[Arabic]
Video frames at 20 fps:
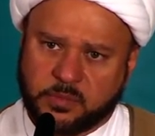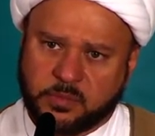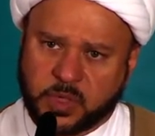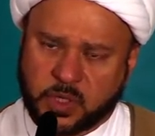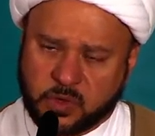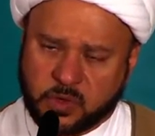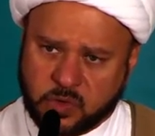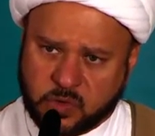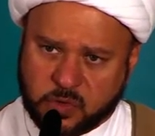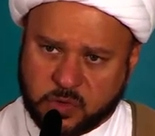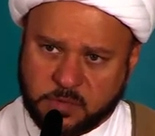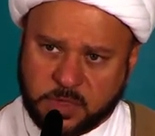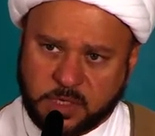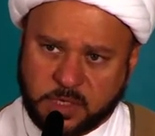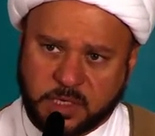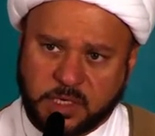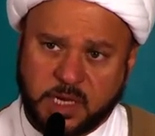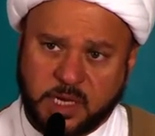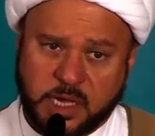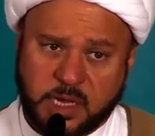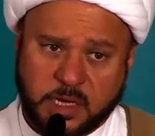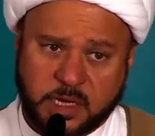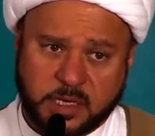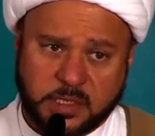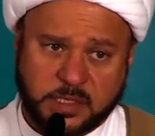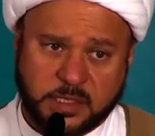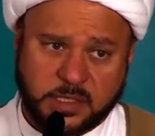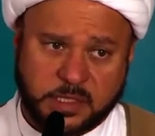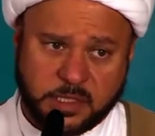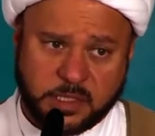بحكم
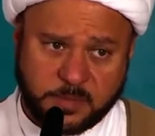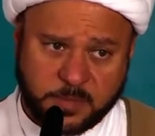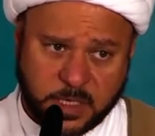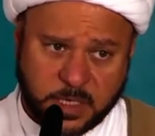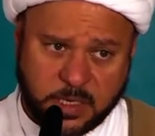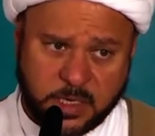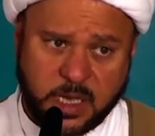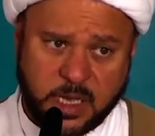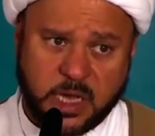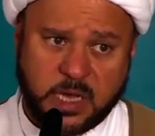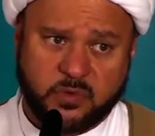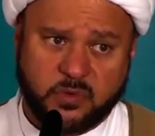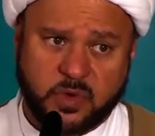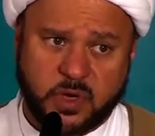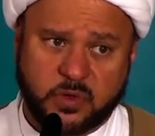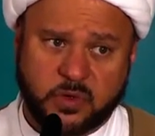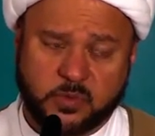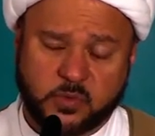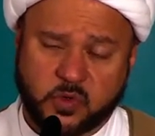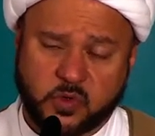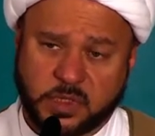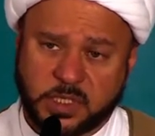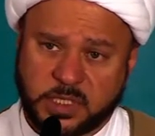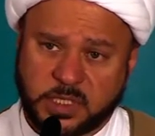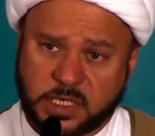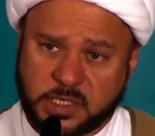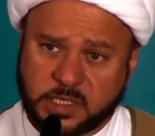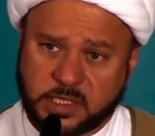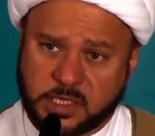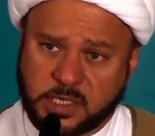علاقته بالله
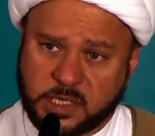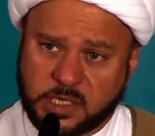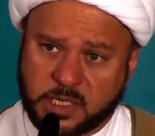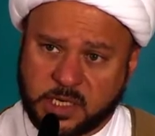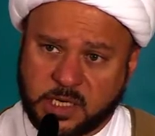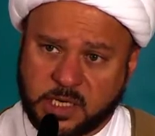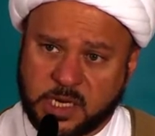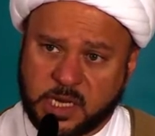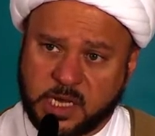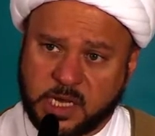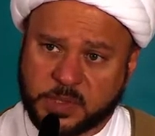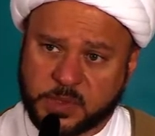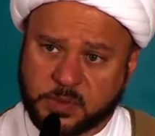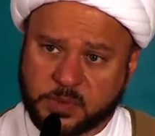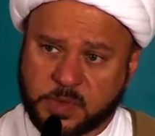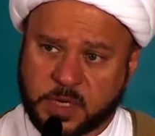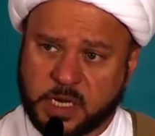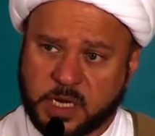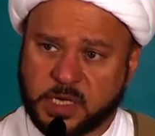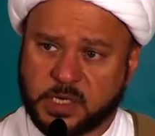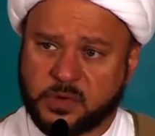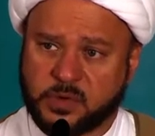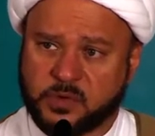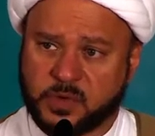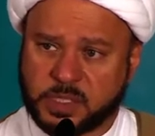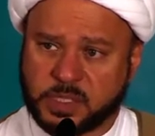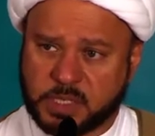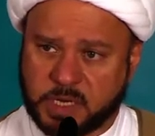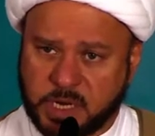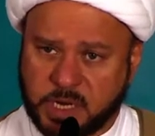وعبوديته لله سبحانه
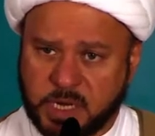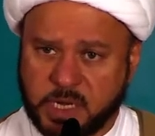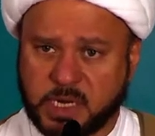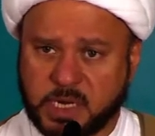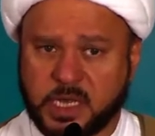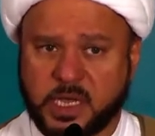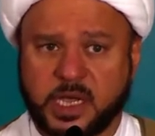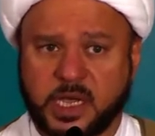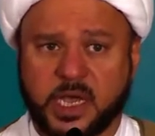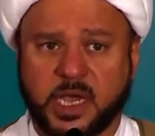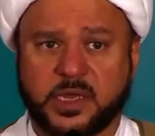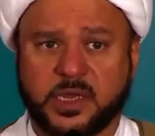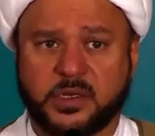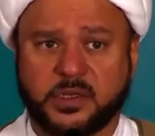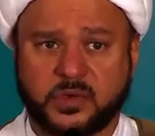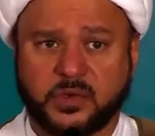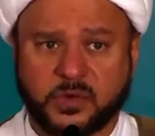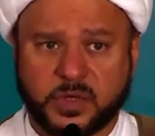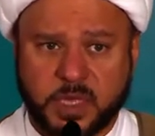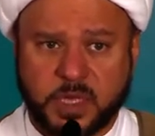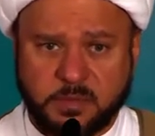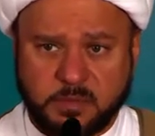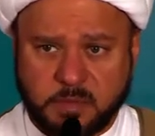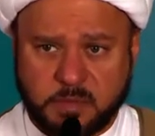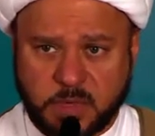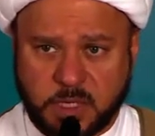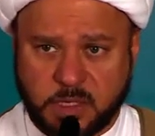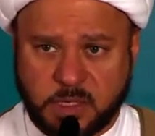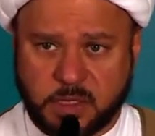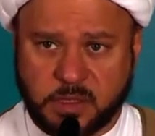وتعالى ان
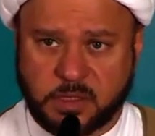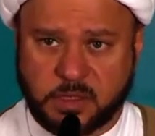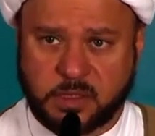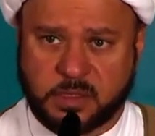ينمي